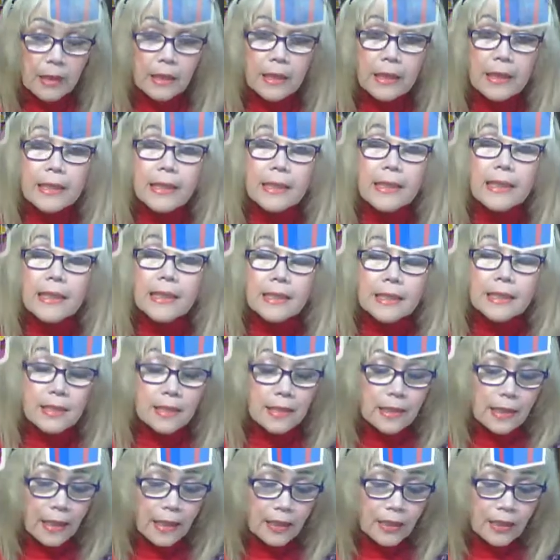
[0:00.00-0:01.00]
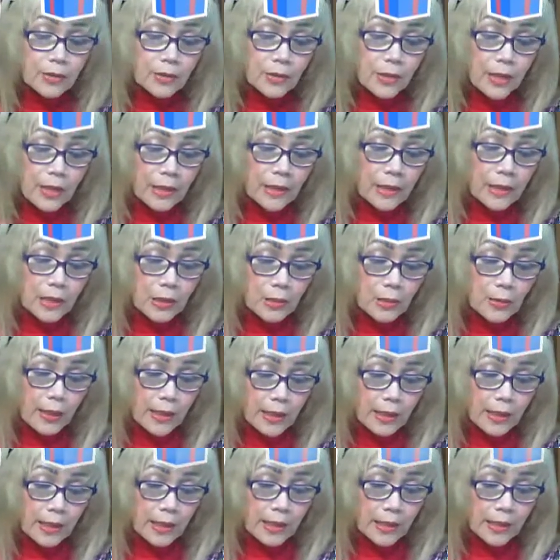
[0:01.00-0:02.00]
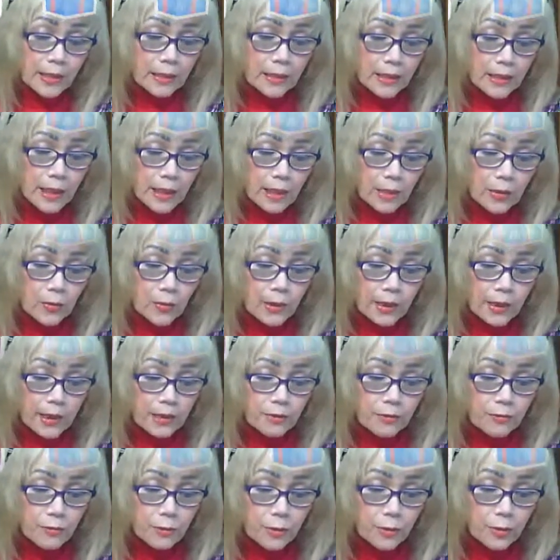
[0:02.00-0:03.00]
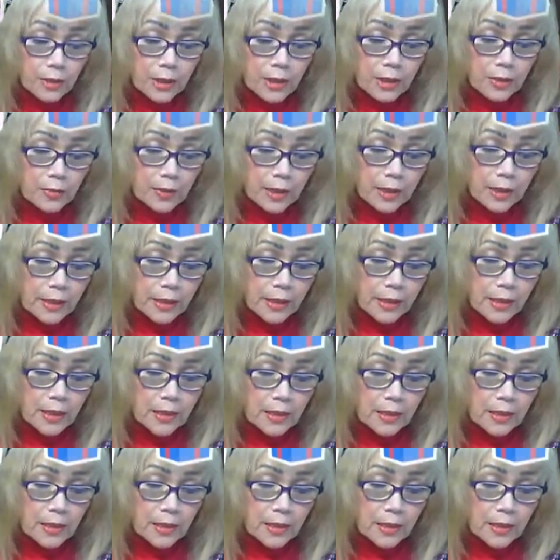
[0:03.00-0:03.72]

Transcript: Kay Helen Iscanyo, hi, hello Helen. Thank you Helen for the greeting.